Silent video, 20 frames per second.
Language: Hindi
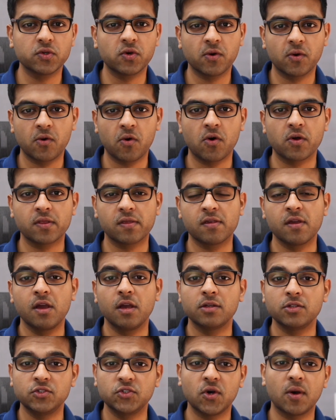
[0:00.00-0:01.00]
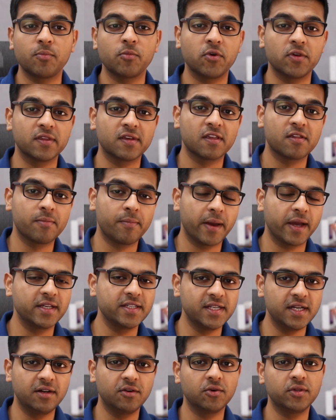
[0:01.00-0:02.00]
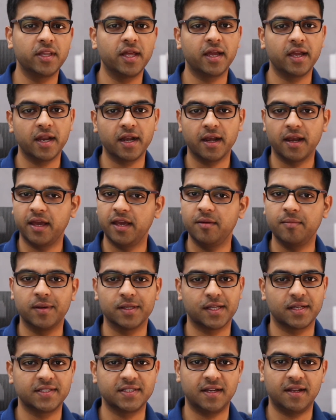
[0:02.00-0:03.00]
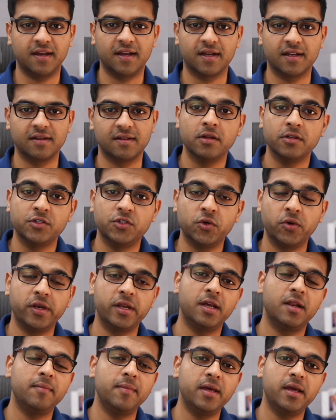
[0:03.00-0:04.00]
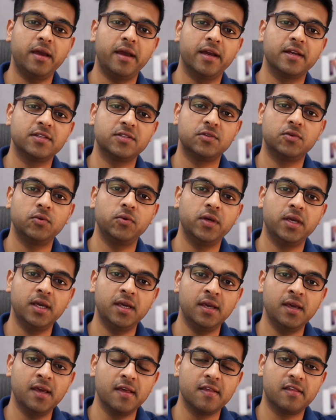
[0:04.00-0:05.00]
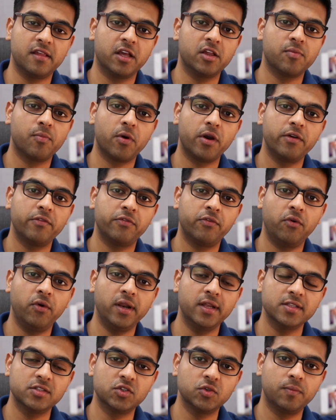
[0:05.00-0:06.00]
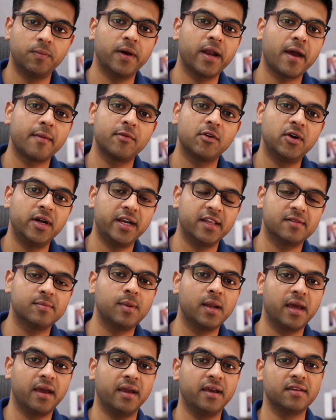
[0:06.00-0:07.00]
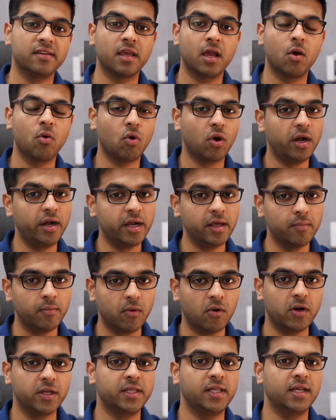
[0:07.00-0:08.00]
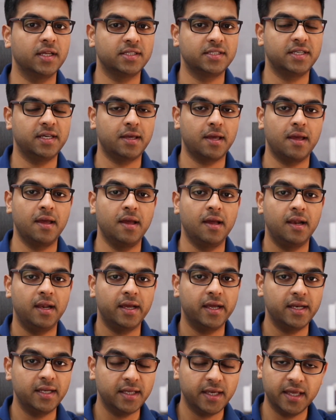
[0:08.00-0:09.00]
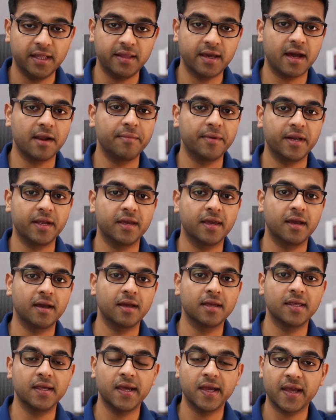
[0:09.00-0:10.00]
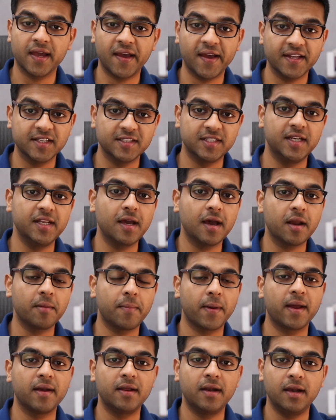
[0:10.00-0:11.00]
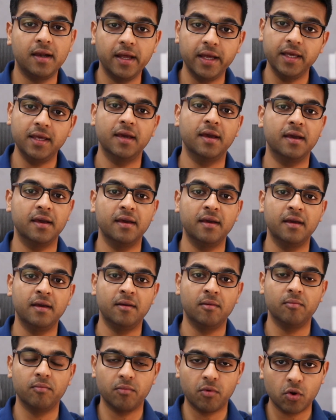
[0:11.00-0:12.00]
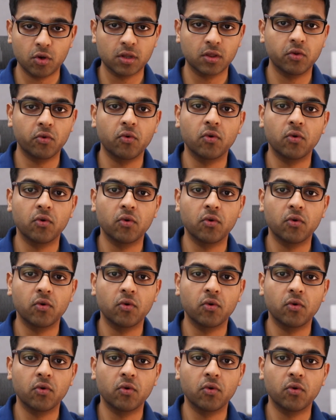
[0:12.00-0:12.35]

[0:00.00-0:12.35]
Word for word: और कॉन्स जो आपको इसके स्पेक्शीट को देख के नहीं पता चलेगा जो Realme X2 की 6.4 इंच सुपर एमोलेड डिस्प्ले इसकी क्वालिटी बहुत ही अच्छी है लेकिन ये ध्यान में रखिएगा कि एक एच पैनल नहीं है बहुत लोगों